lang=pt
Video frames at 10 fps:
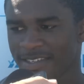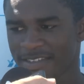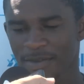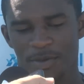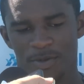
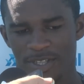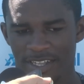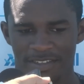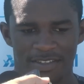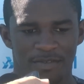Se ele me botar
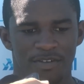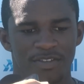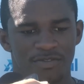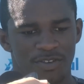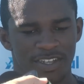de
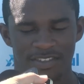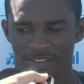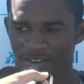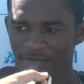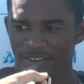centroavante, vou jogar de
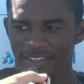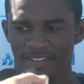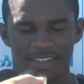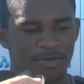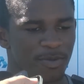
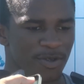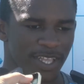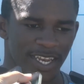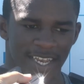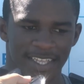centroavante. Se ele me
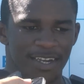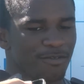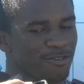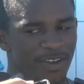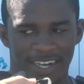botar na lateral,
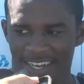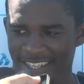vou jogar na